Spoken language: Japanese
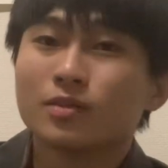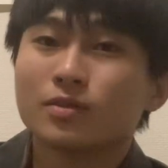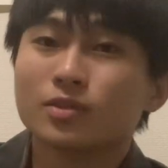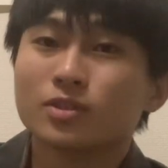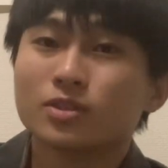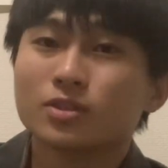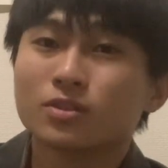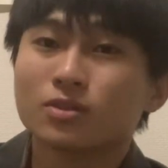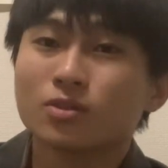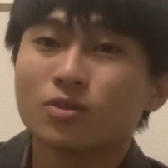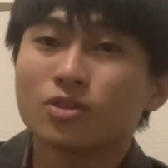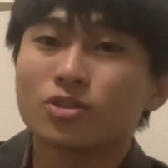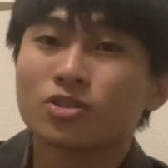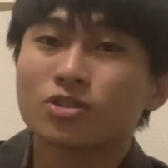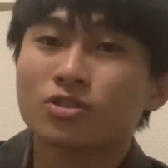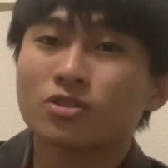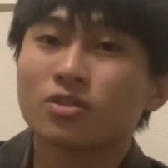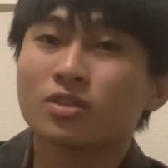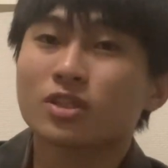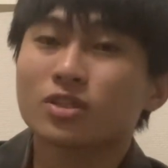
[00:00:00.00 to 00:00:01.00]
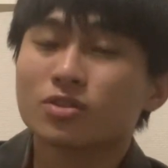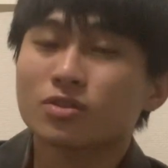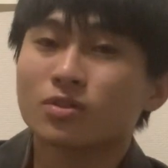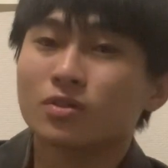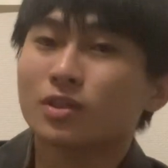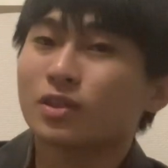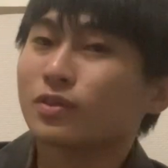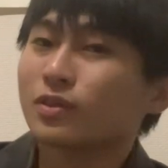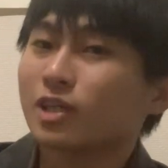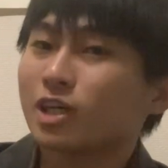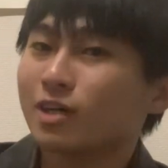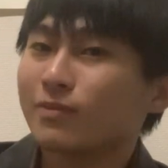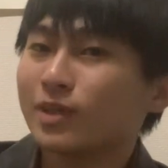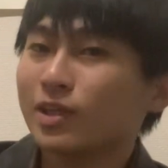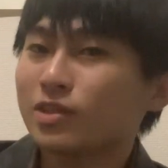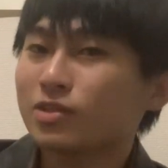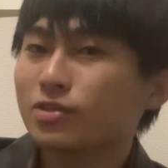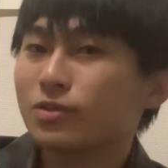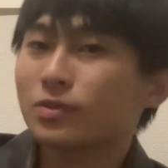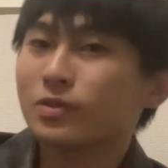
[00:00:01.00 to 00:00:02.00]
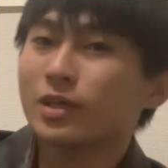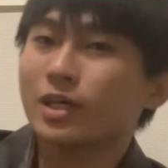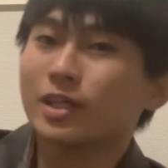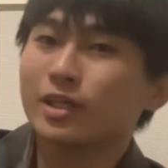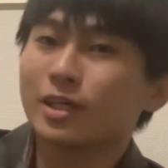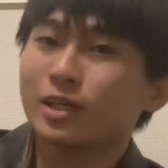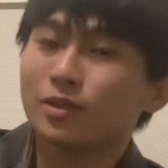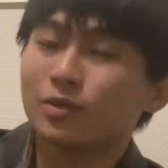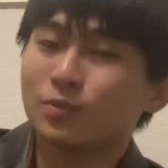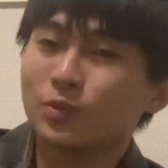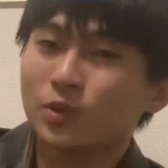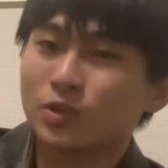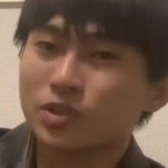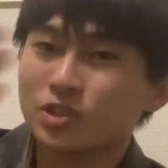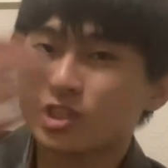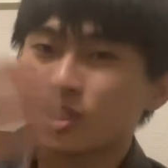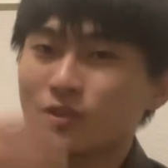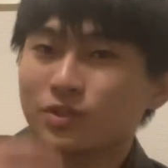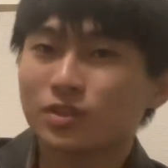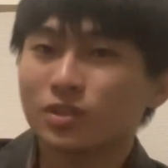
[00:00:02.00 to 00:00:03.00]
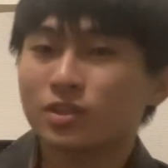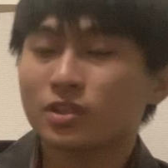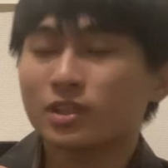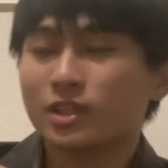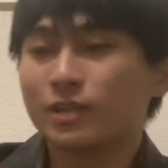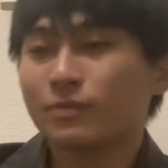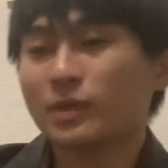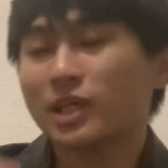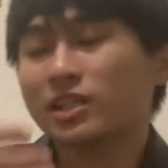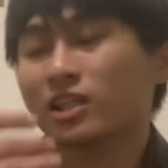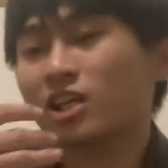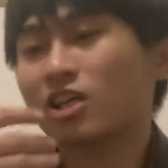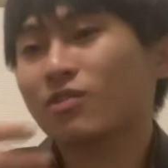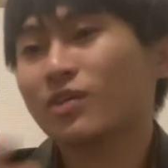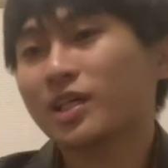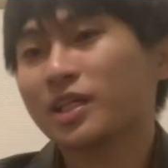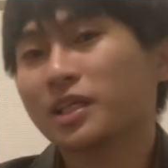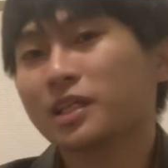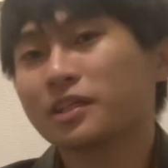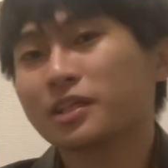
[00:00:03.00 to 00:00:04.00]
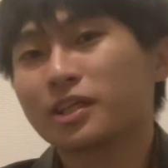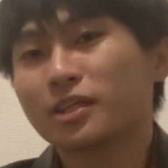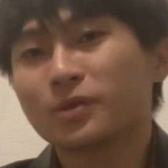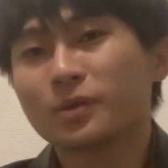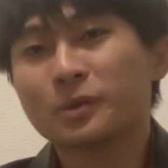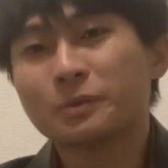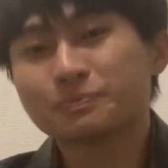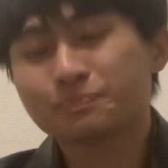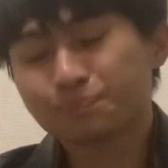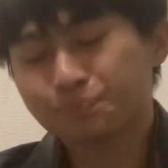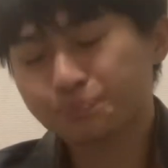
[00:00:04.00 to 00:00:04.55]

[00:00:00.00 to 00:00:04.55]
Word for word: すごいシュールでしょ。あの画面上ではね、あの僕しか映ってない。まあ当たり前なんだけど。